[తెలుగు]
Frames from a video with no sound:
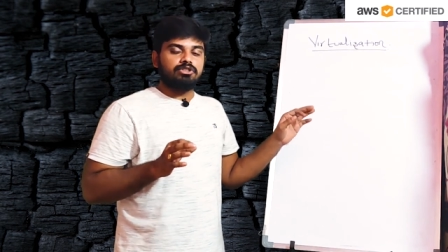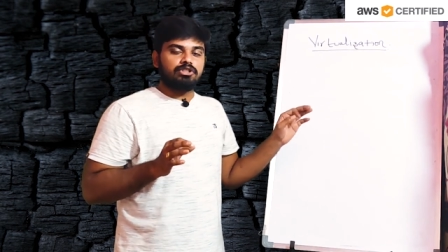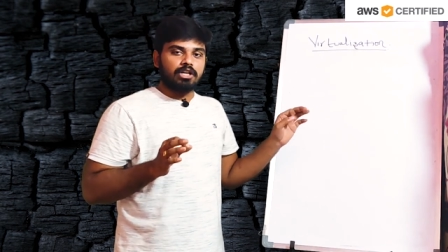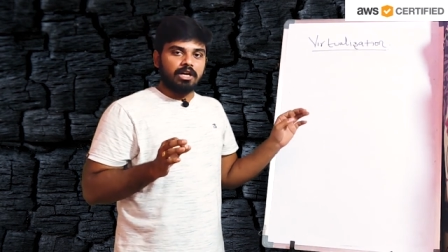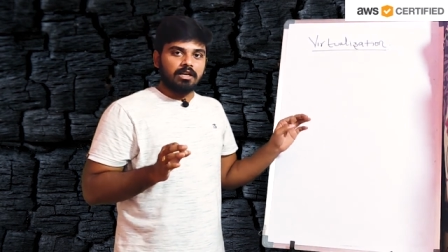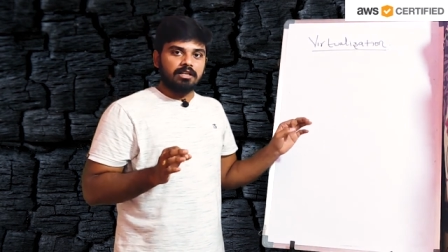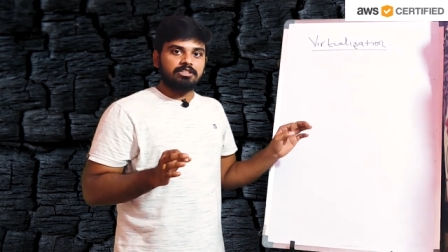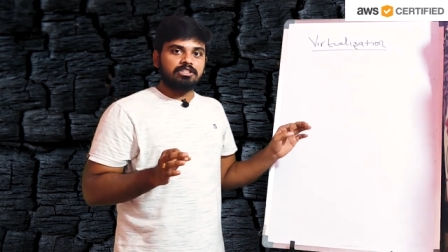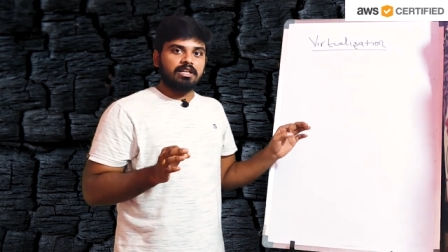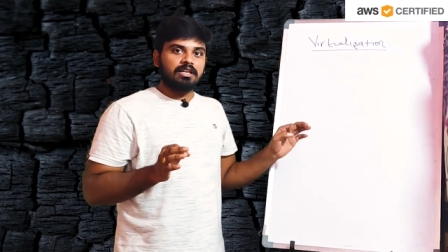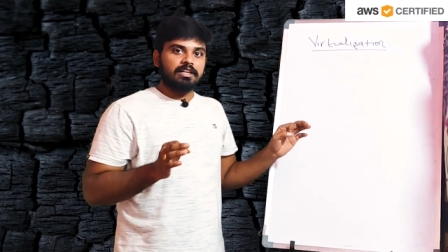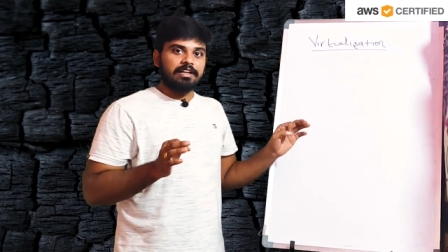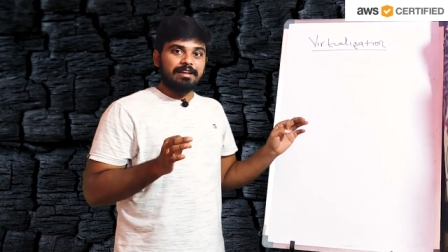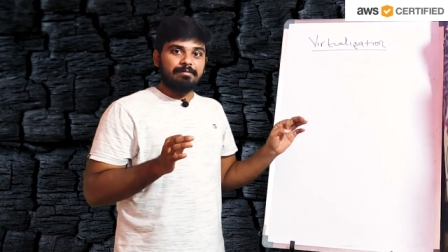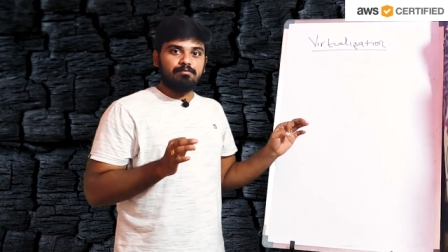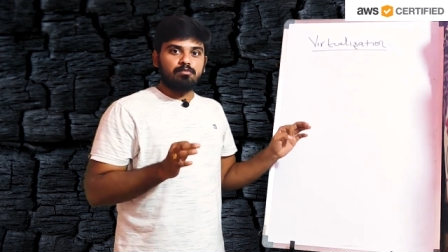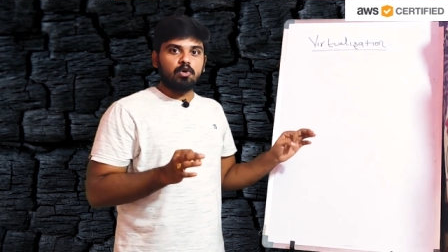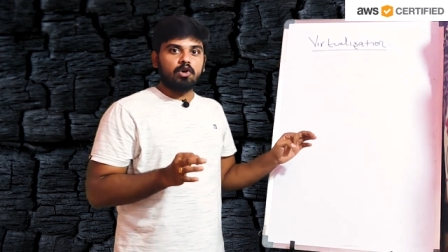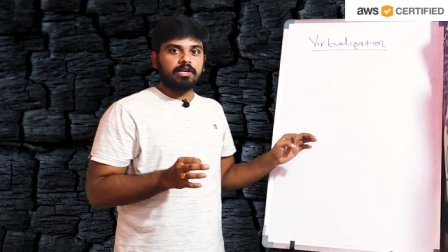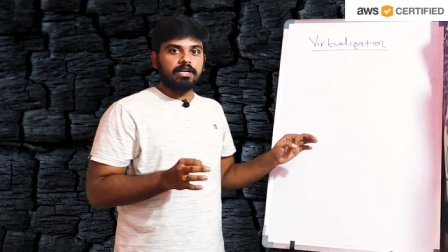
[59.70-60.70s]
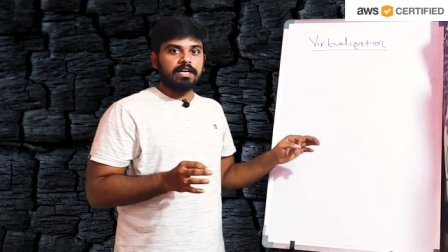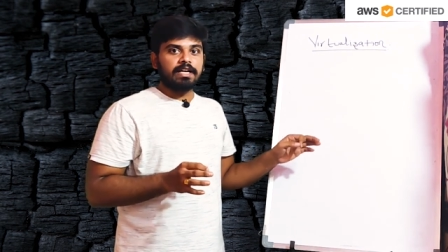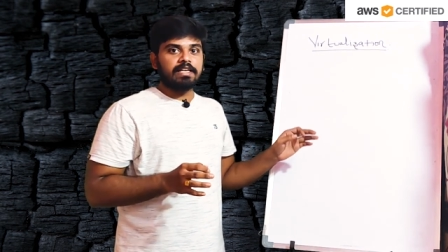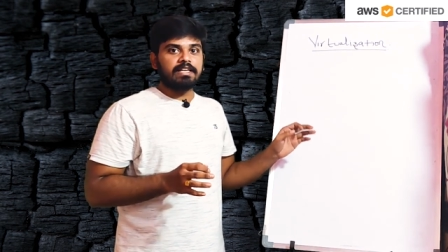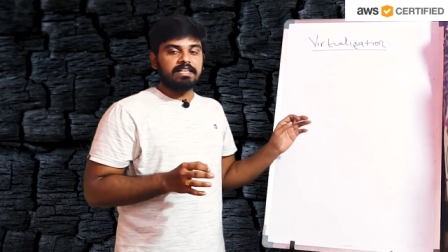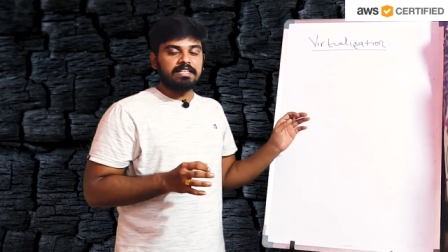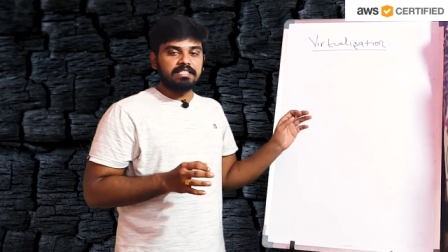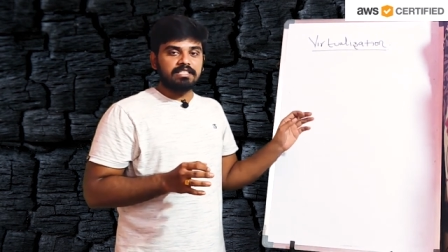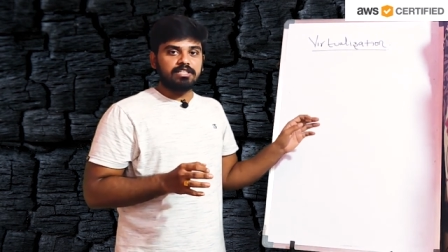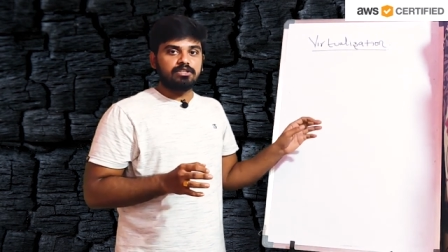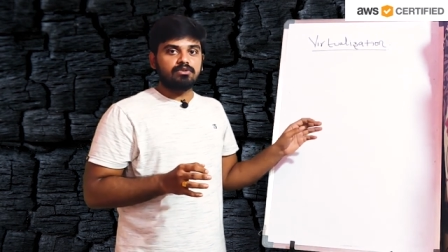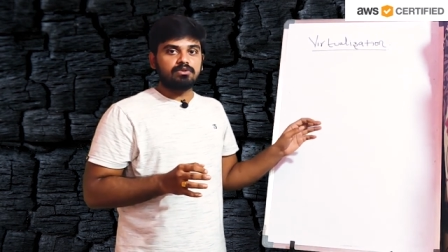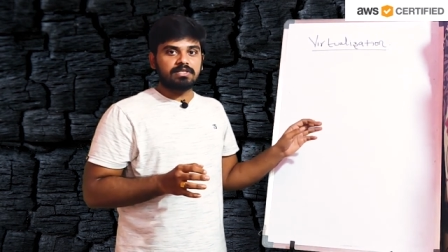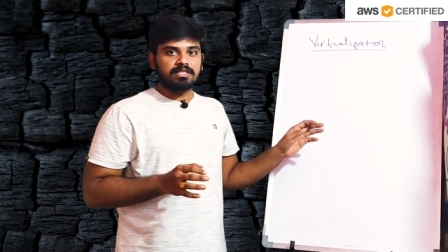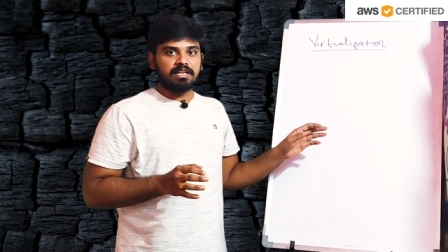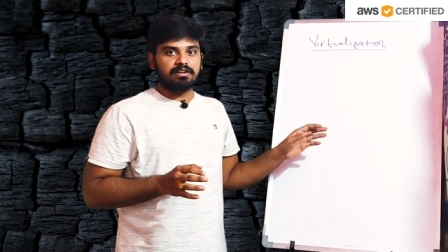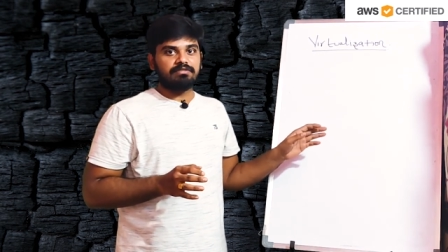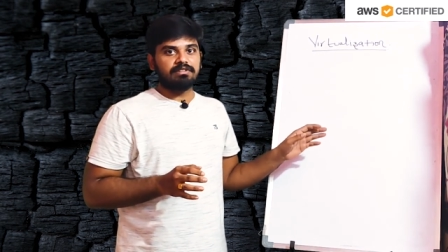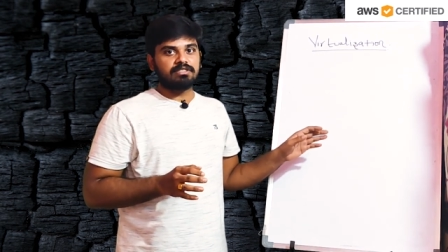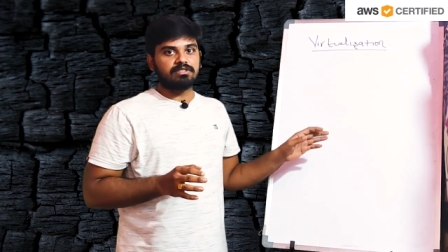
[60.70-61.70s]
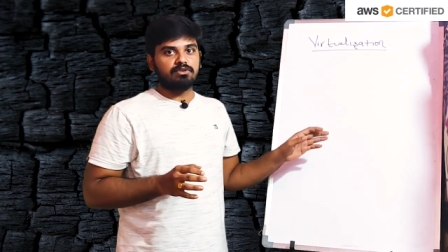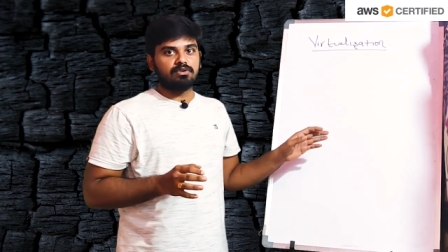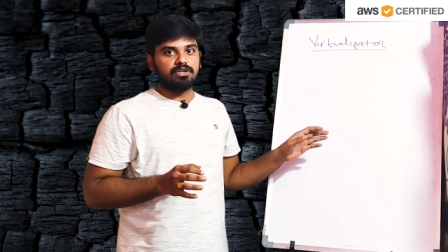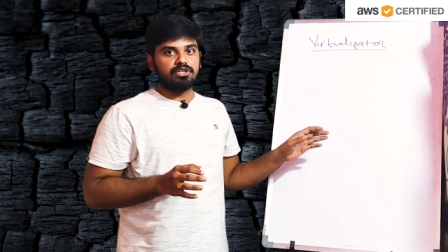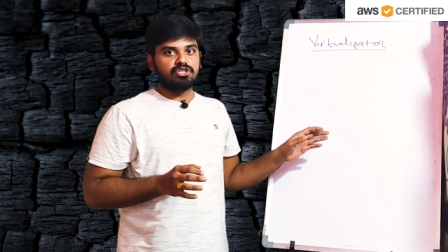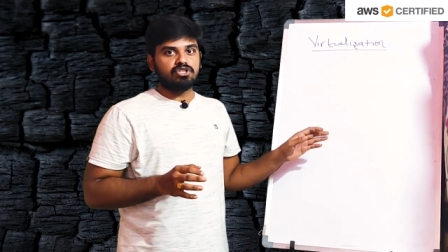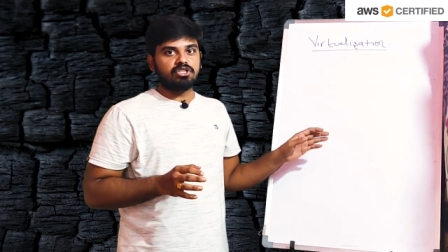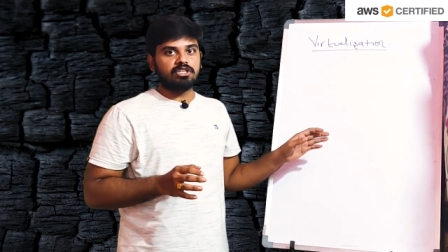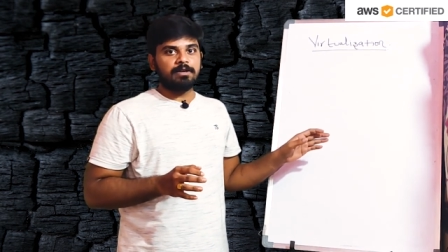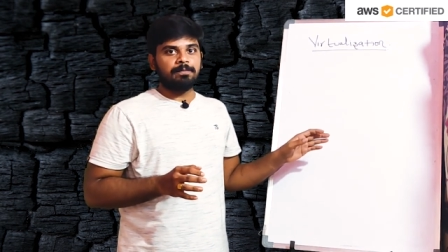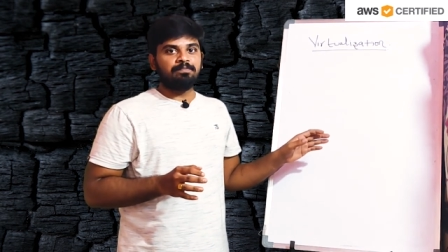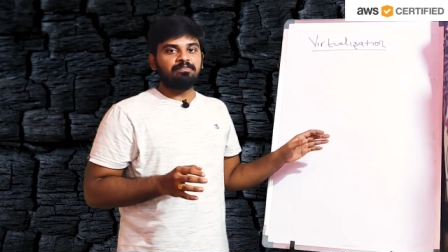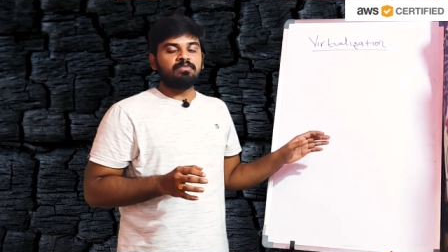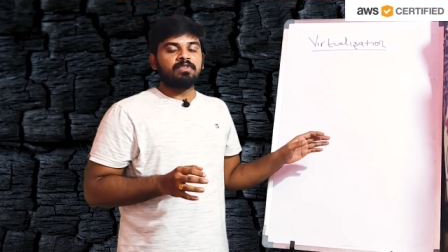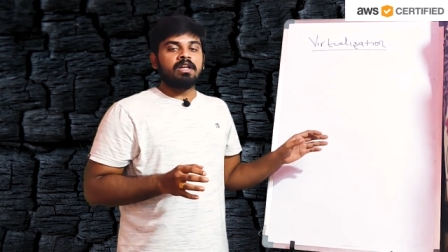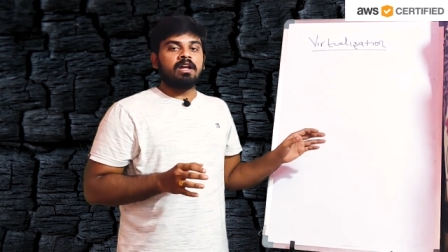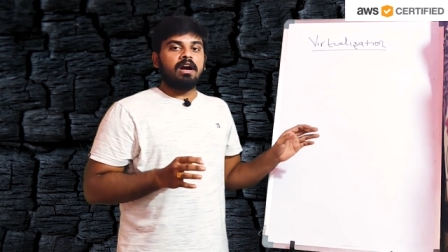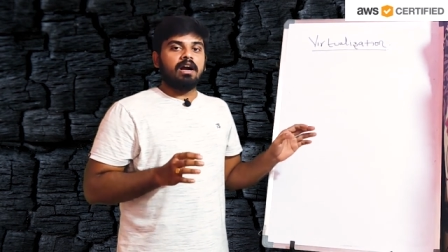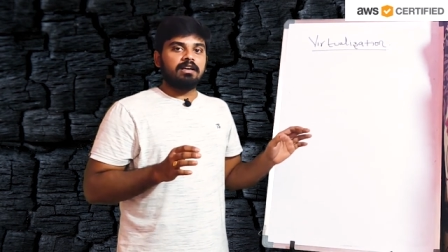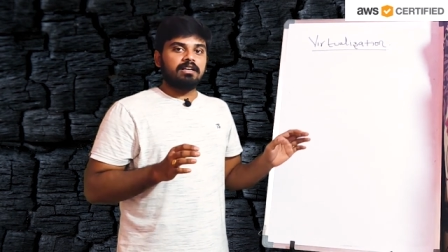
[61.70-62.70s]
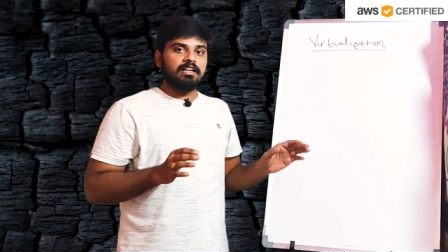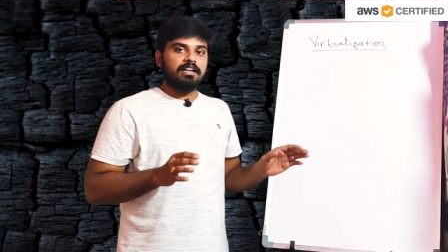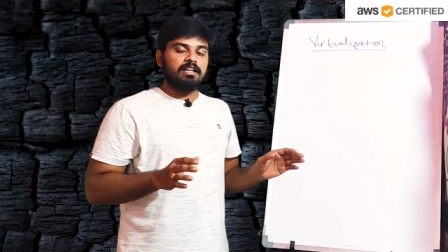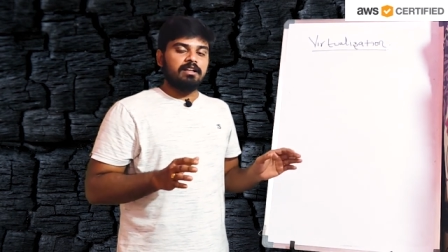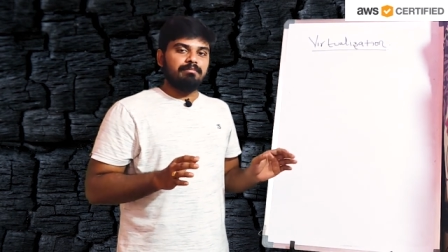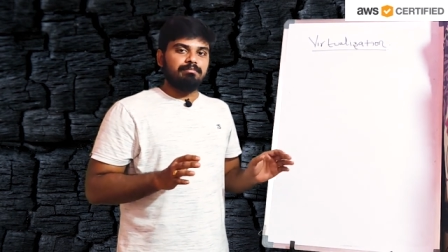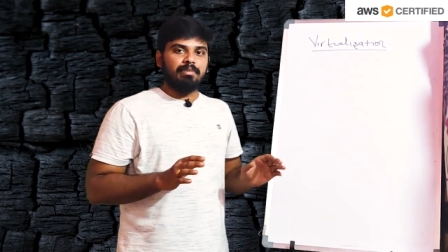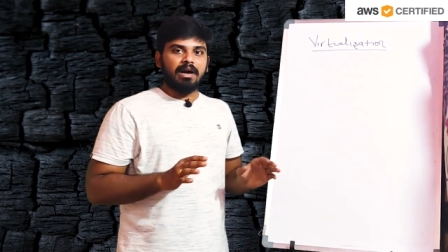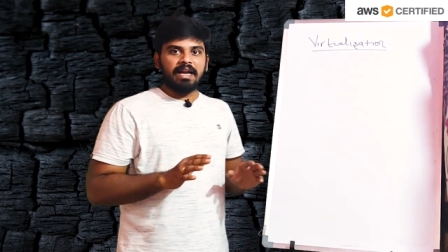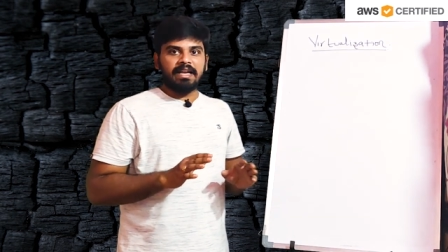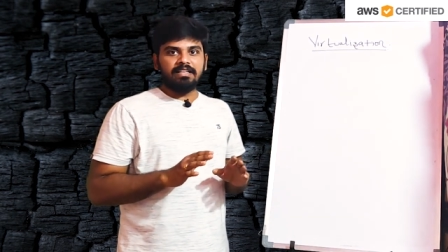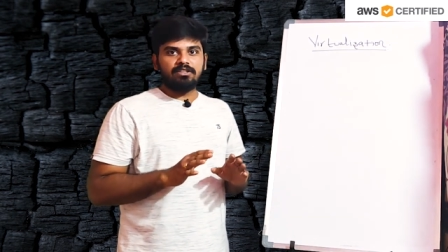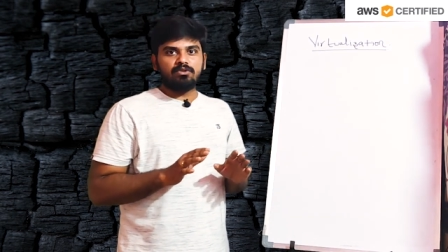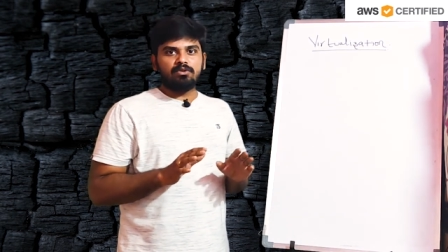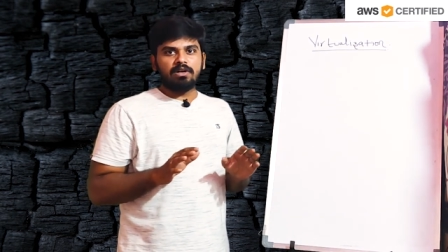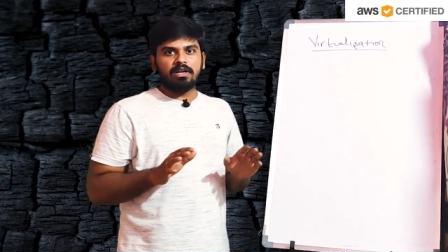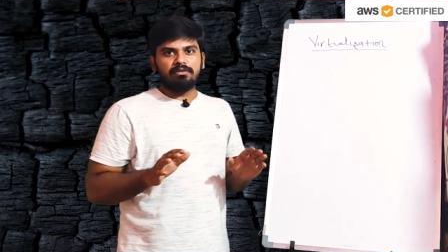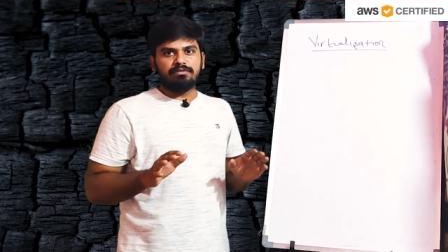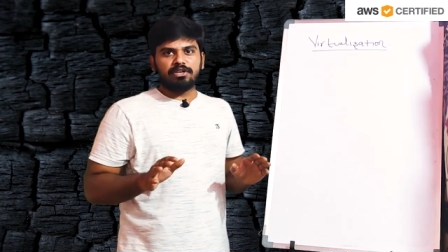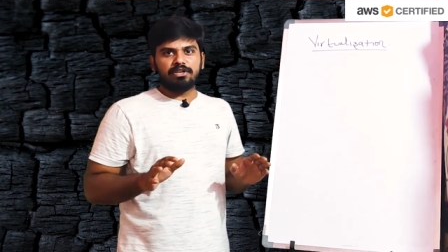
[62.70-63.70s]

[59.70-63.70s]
చాలా చాలా ఇంపార్టెంట్ ఈసీ టు సర్వీస్ గురించి అట్లనే బయట కూడా